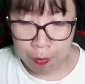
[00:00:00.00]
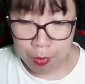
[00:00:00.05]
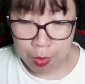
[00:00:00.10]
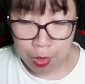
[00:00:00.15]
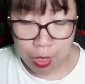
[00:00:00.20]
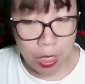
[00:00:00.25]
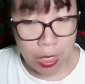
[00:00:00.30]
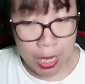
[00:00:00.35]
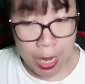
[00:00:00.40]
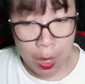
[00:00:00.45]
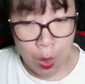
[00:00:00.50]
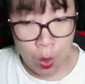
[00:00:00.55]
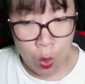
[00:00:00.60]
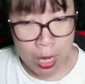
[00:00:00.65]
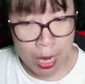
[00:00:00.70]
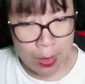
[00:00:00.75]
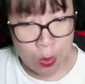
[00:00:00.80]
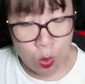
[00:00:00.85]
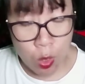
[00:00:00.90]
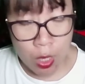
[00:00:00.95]
Nhưng nếu
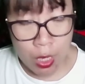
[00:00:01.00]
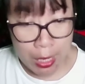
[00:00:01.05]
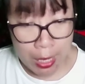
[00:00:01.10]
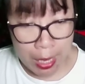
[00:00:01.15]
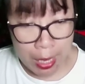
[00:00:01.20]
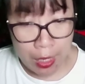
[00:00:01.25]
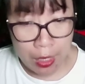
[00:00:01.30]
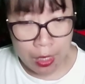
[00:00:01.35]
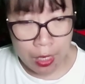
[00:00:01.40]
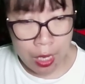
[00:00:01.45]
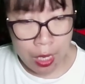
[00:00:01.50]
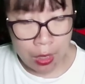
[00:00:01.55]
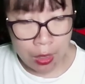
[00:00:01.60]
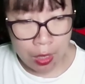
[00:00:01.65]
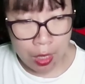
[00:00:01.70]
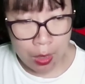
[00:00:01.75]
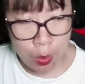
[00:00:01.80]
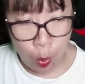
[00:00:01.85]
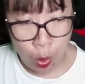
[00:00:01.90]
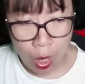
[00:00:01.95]
đã xuất hiện,
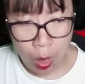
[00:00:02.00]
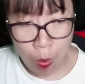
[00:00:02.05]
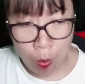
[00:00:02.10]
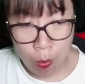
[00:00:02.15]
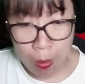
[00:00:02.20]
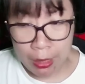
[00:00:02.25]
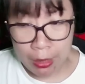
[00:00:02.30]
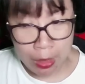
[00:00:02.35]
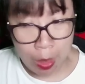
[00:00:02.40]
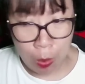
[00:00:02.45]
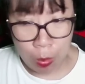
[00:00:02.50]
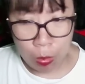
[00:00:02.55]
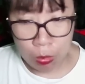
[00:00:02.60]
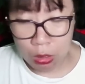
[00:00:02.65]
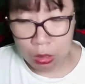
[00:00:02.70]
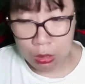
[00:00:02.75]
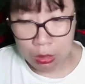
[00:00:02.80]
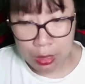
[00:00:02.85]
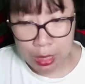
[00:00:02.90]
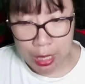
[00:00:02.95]
người của Long Mạch tộc
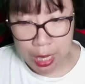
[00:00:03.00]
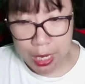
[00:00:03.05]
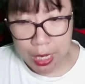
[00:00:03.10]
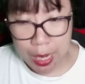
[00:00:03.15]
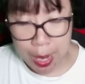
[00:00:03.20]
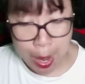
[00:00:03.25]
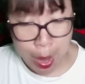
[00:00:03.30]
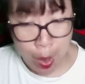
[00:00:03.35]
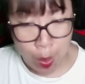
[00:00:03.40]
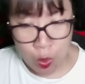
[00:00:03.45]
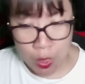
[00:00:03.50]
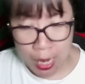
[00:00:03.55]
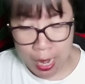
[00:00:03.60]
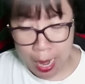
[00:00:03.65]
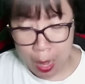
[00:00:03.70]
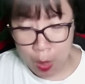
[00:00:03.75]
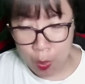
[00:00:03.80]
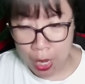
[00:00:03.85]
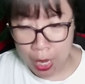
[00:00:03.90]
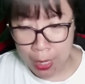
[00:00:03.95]
tự nhiên đều sẽ
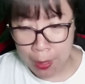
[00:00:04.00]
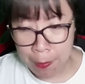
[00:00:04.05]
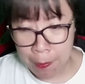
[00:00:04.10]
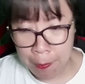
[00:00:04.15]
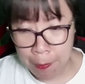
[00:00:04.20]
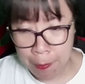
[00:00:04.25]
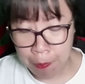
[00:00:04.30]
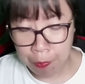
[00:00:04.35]
lao đến.